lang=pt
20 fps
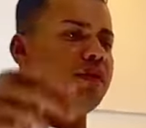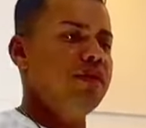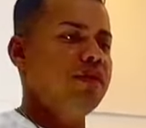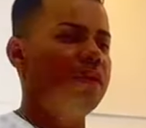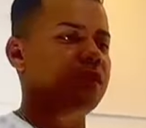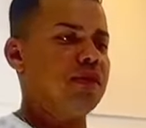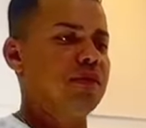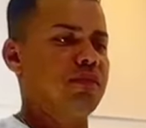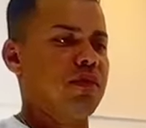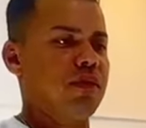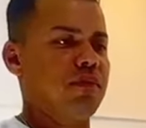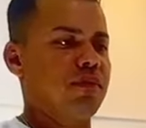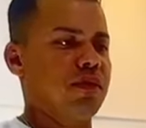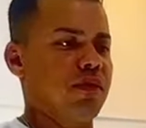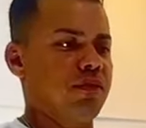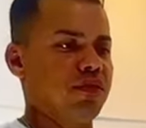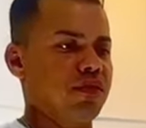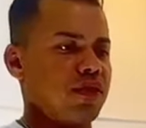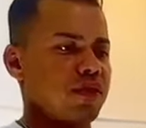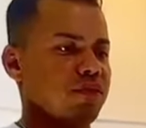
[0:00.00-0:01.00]
aqui em cima,
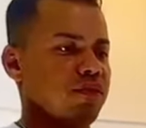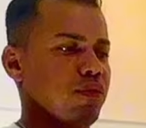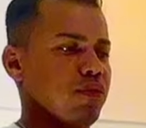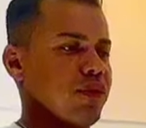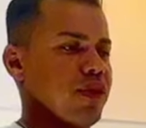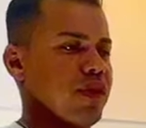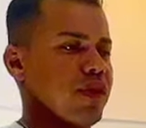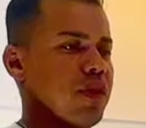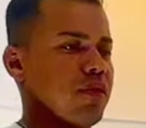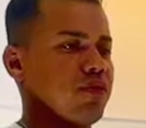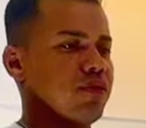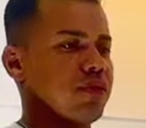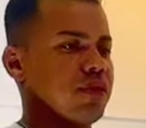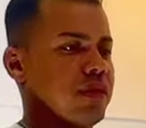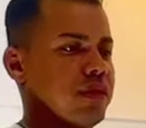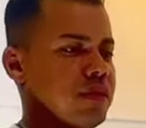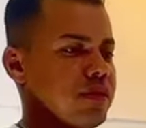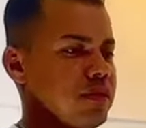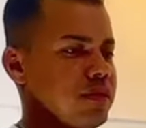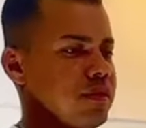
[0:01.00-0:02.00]
para vocês verem o que que
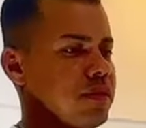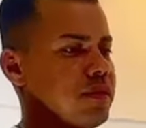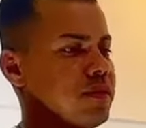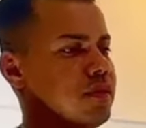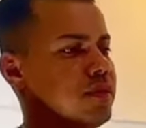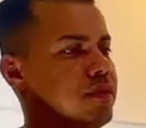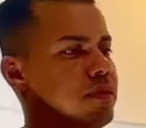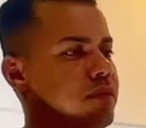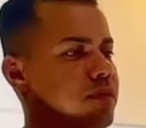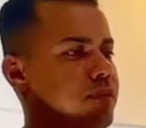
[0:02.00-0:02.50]
acontece.